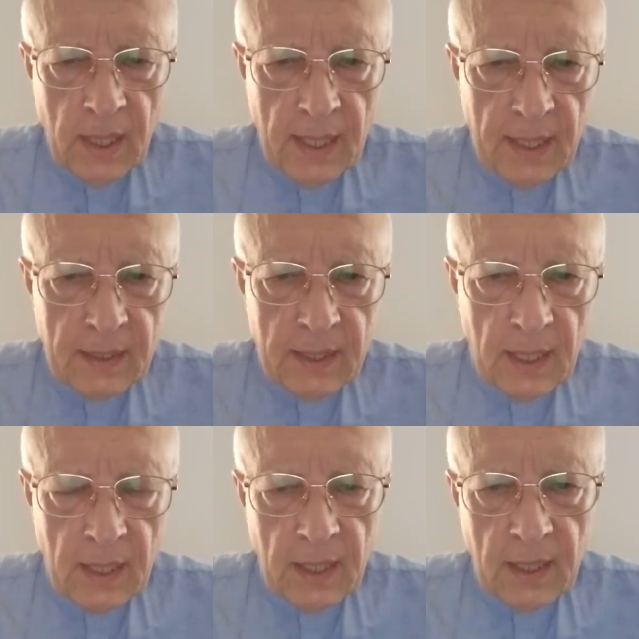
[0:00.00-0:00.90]

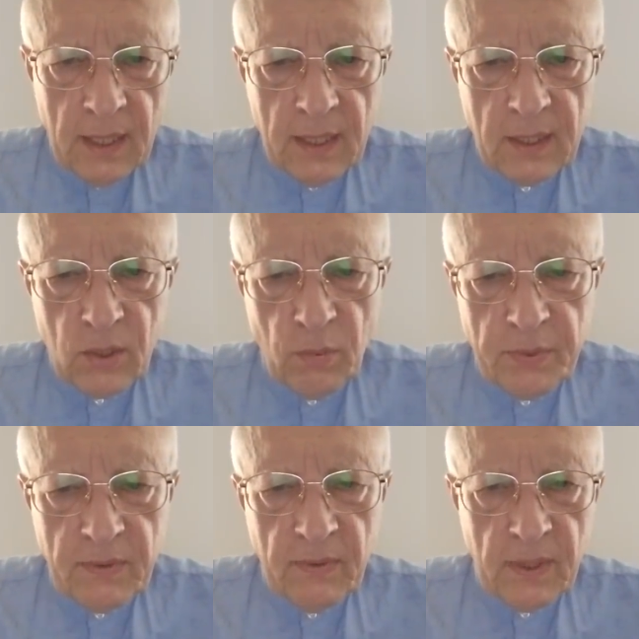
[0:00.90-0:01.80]
это,
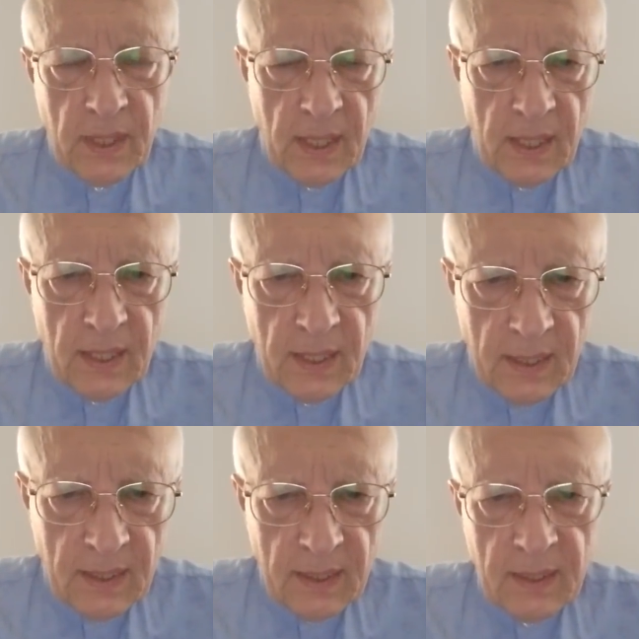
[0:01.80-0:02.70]

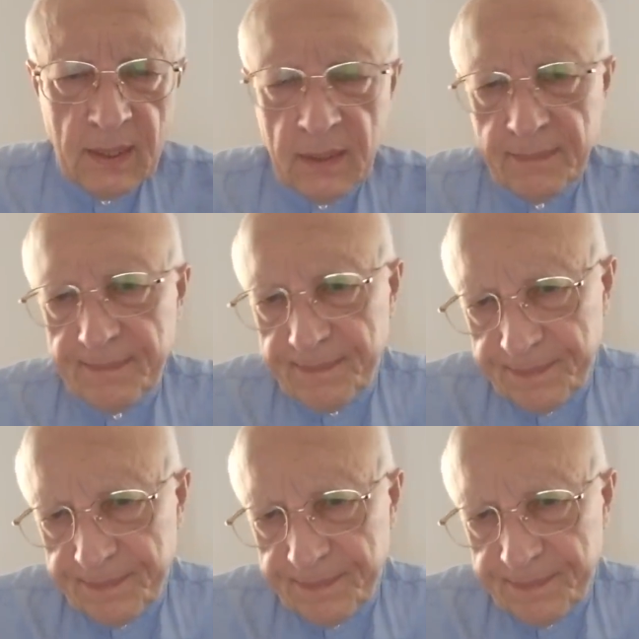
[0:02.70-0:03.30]
собственно,